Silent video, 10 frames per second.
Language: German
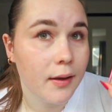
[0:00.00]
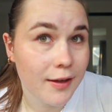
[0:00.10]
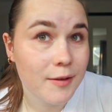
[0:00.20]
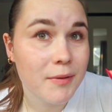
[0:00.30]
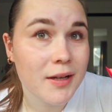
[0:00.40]

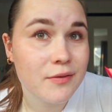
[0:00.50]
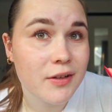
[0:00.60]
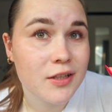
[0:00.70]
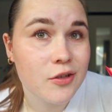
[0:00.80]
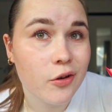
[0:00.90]
Ich bin jetzt
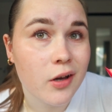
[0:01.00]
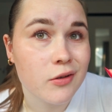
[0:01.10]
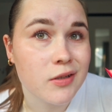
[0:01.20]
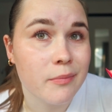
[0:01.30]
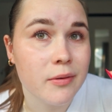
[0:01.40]
wieder zurück
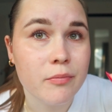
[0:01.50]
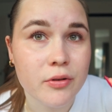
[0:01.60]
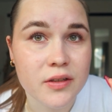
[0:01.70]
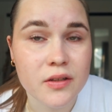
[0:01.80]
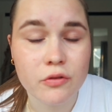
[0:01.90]
aus der Bib
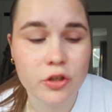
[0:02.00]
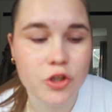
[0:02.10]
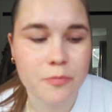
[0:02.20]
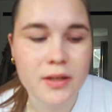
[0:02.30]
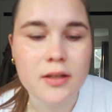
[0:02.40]
und es ist
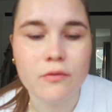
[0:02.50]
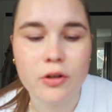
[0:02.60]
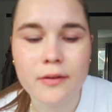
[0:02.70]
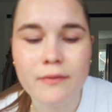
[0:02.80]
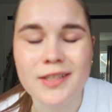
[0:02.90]
wirklich spät
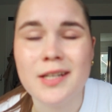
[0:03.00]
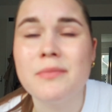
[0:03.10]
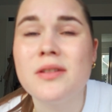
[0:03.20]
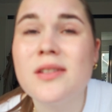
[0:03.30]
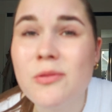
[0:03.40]
geworden, weil ich
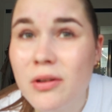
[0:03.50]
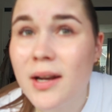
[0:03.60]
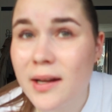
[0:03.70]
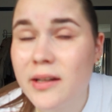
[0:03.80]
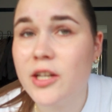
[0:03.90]
habe so
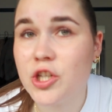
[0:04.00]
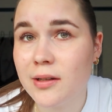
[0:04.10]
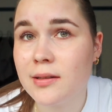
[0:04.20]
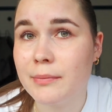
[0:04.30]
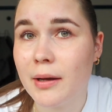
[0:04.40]
lange in der
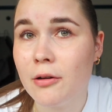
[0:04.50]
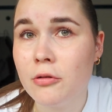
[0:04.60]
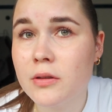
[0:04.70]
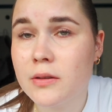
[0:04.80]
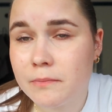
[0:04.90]
Stadt
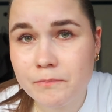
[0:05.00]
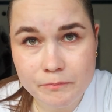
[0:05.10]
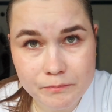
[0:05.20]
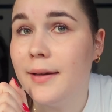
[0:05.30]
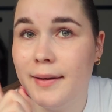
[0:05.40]
gebraucht.
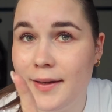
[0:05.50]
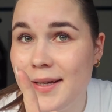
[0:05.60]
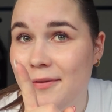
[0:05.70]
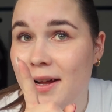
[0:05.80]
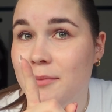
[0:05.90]
Ich
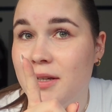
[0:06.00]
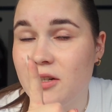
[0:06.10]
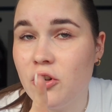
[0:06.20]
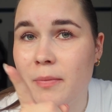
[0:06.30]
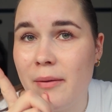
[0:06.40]
war nämlich
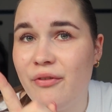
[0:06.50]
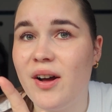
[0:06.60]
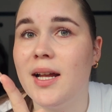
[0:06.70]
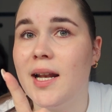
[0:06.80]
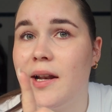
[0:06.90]
noch beim
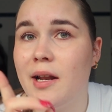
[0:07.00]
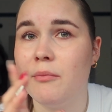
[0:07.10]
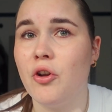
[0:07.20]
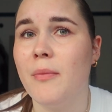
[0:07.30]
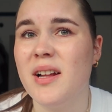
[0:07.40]
Fahrradladen,
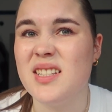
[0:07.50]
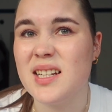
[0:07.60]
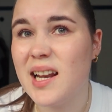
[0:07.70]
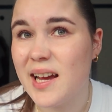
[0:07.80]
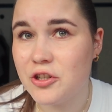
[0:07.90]
habe noch meinen
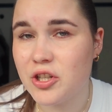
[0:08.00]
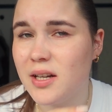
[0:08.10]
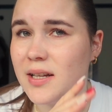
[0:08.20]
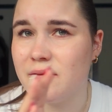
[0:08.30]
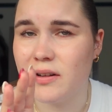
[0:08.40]
Sattel
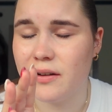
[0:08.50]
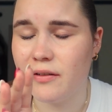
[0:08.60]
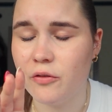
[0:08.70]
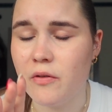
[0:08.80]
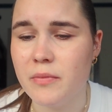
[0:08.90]
einstellen lassen, weil der
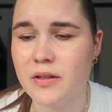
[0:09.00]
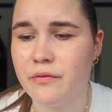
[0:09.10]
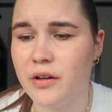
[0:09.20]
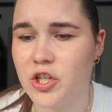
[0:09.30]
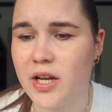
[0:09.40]
war irgendwie ein
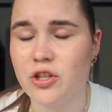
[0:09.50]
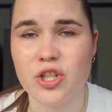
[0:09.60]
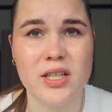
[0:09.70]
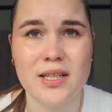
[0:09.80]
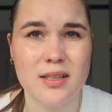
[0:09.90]
bisschen falsch
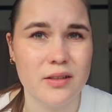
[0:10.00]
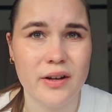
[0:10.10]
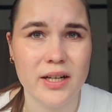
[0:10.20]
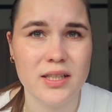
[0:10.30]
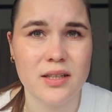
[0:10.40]
eingestellt. Ich hatte das
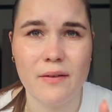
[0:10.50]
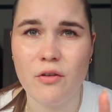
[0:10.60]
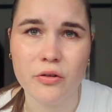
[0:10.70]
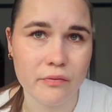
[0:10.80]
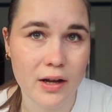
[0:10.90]
Fahrrad jetzt zwei
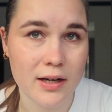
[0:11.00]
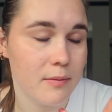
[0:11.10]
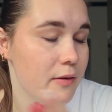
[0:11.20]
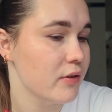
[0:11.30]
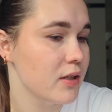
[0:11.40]
Wochen, war halt
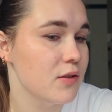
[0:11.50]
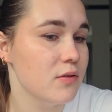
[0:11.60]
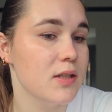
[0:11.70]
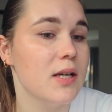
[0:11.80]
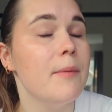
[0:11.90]
am Anfang nicht so
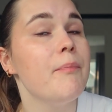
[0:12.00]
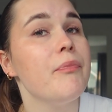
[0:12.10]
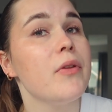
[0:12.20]
sicher.